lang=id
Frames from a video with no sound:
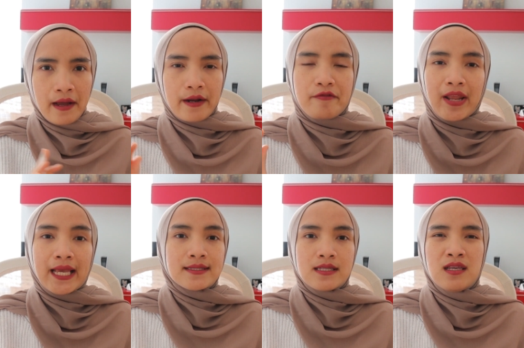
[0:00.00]

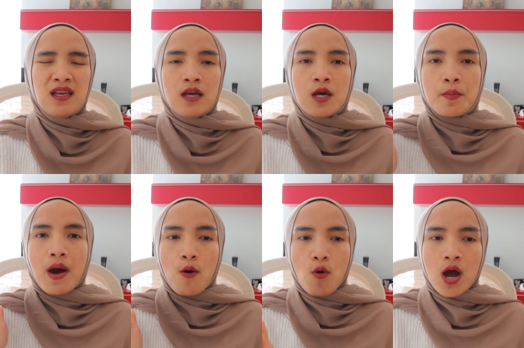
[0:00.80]
refleksi
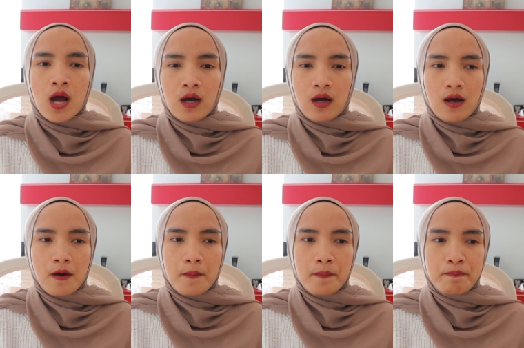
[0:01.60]
bahwa e,
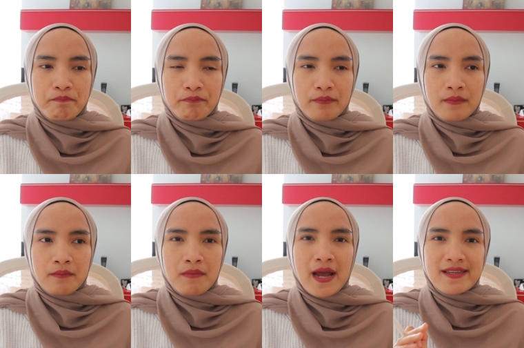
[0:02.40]

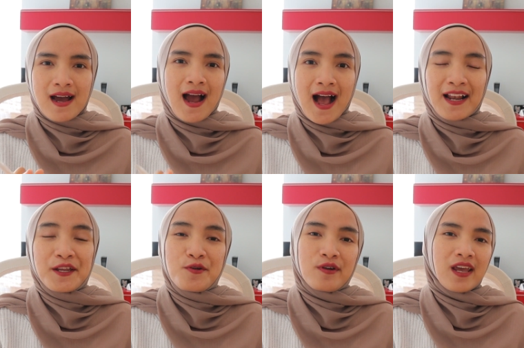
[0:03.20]
banyak hal
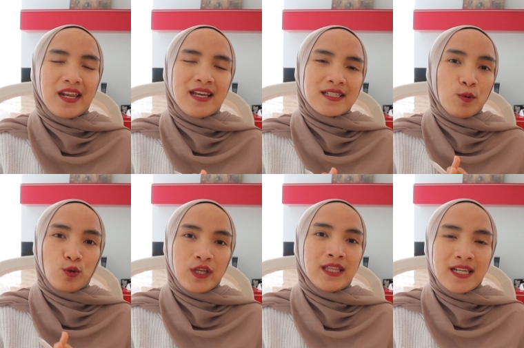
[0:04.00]
di dunia ini yang
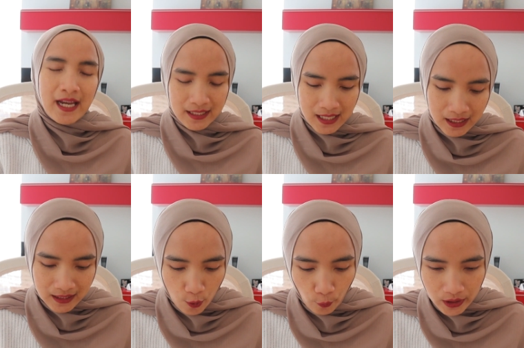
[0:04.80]
sebetulnya tidak kita
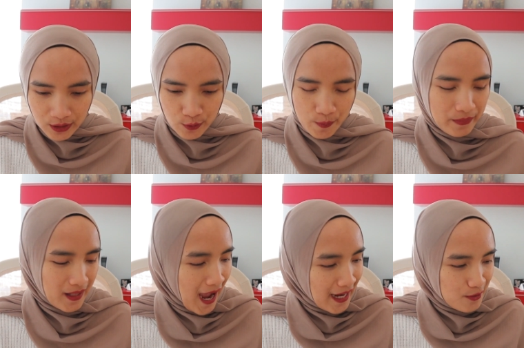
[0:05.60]
ketahui gitu.
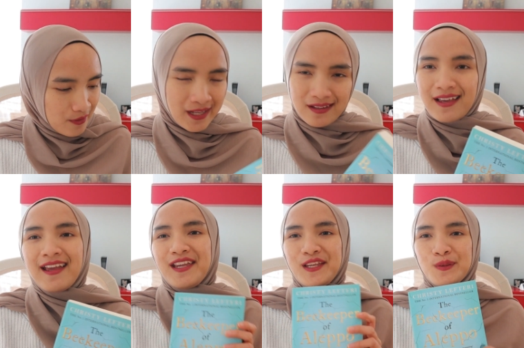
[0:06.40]
Anyway,
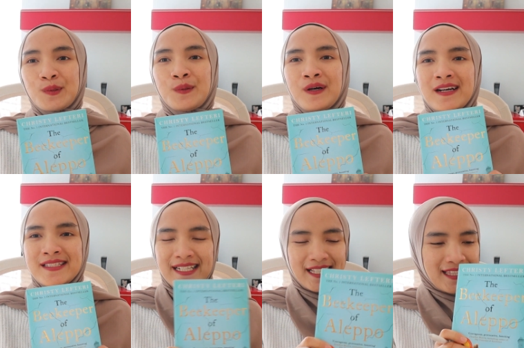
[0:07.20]
itu e,
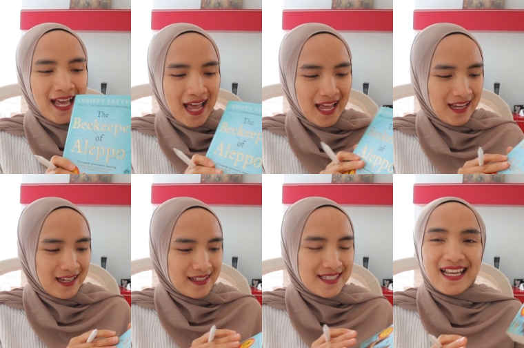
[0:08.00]
cerita
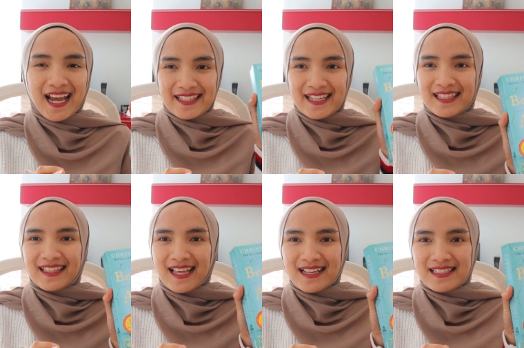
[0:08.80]
singkatnya
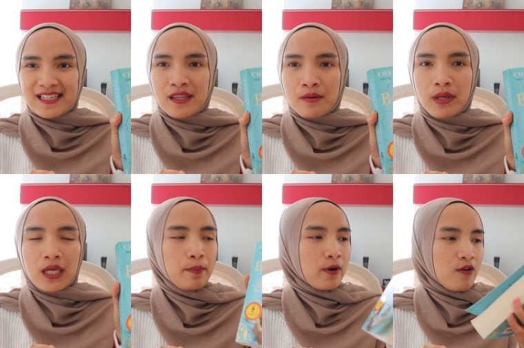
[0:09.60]
tentang si The
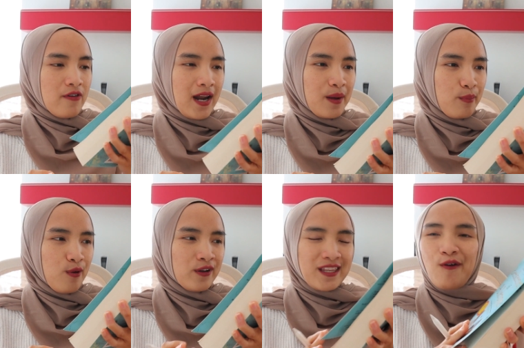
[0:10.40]
Beekeeper of
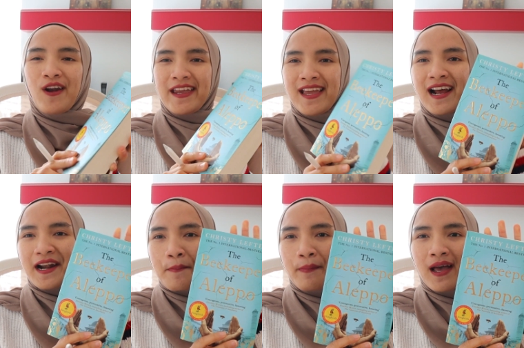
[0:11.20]
Aleppo. Tahu lah ya
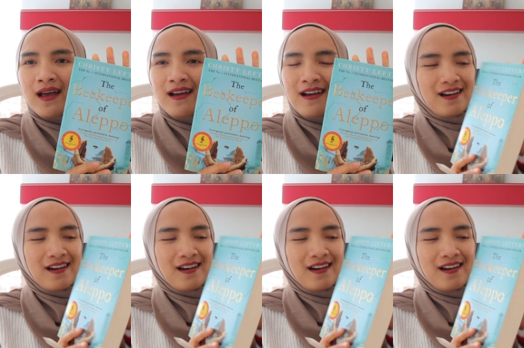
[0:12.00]
kenapa